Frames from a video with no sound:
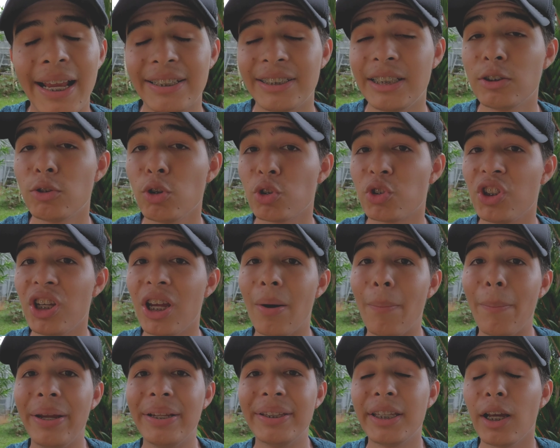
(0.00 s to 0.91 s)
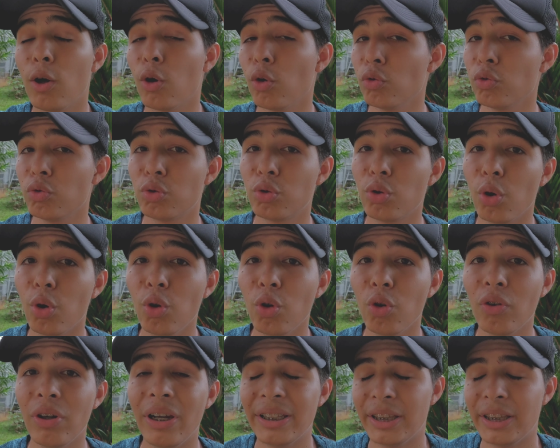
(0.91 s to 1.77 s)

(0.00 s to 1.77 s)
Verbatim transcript: Y así sucesivamente con todo.